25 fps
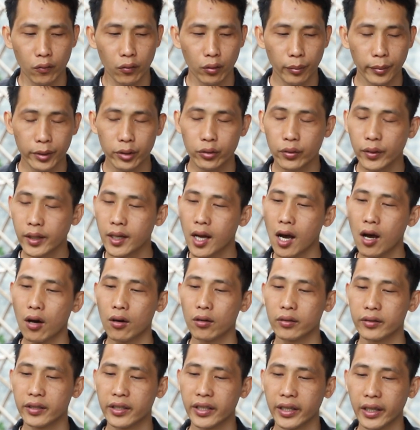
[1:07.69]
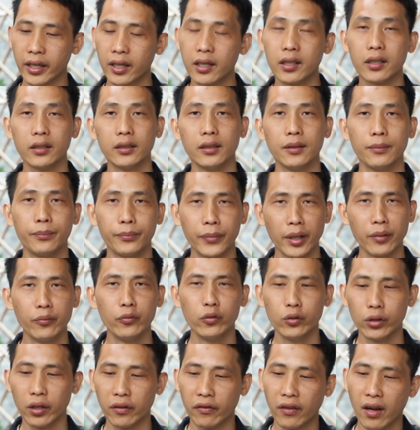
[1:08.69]
我们最好结合
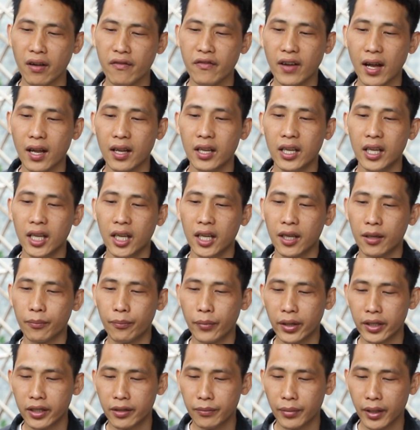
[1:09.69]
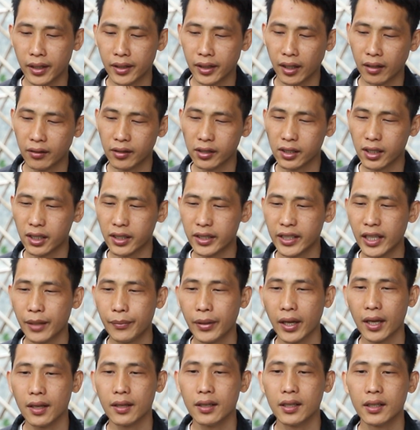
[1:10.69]
喷雾的方法，喷一喷到这个叶
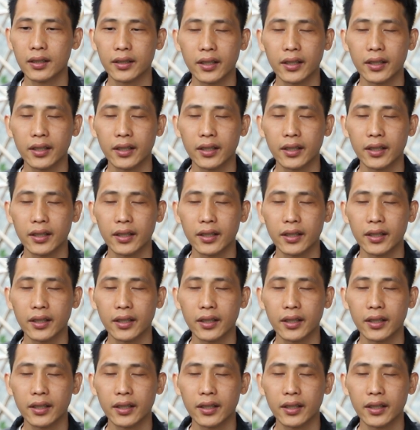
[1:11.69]
片。